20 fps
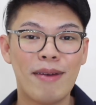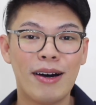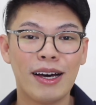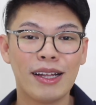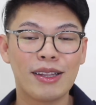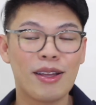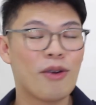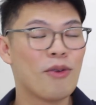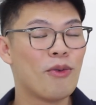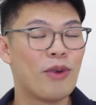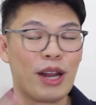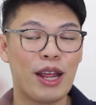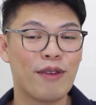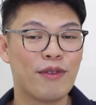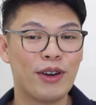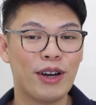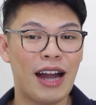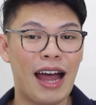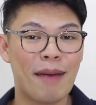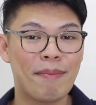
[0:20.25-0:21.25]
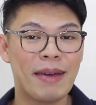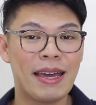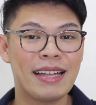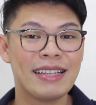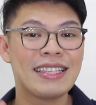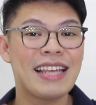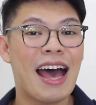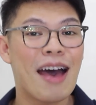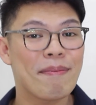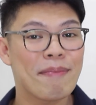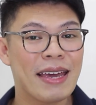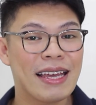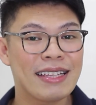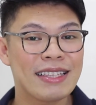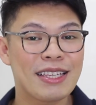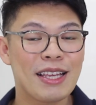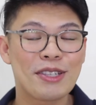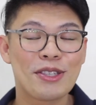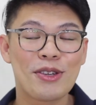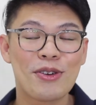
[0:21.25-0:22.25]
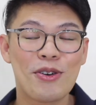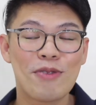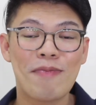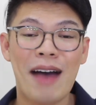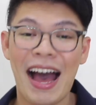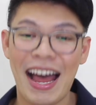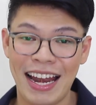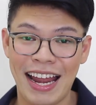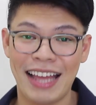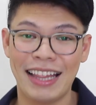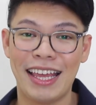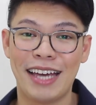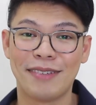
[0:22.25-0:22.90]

but whatever happens, happens, so bahala